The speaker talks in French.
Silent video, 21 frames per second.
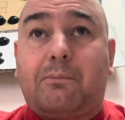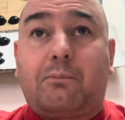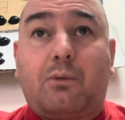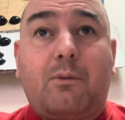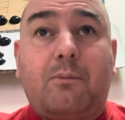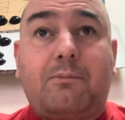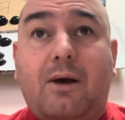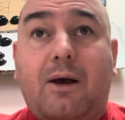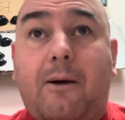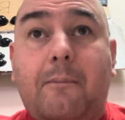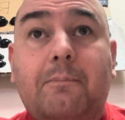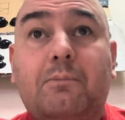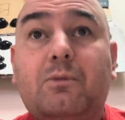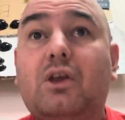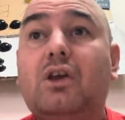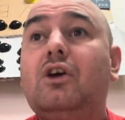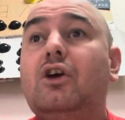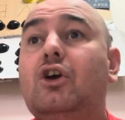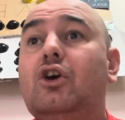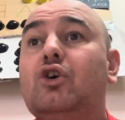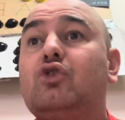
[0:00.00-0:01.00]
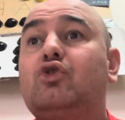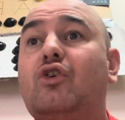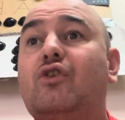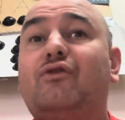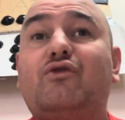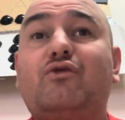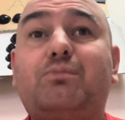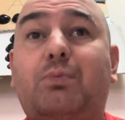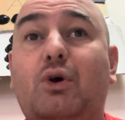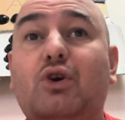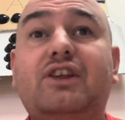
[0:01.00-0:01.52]
point barre. Que
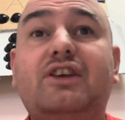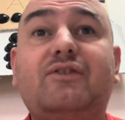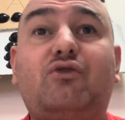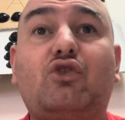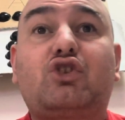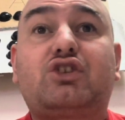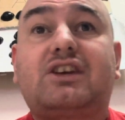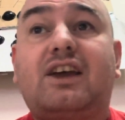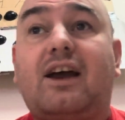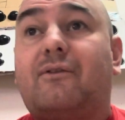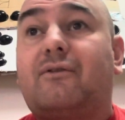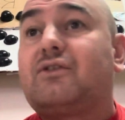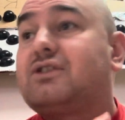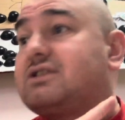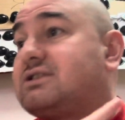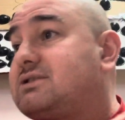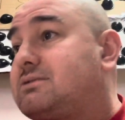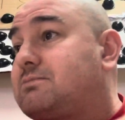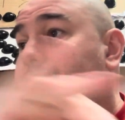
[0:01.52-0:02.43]
vous prenez votre cave.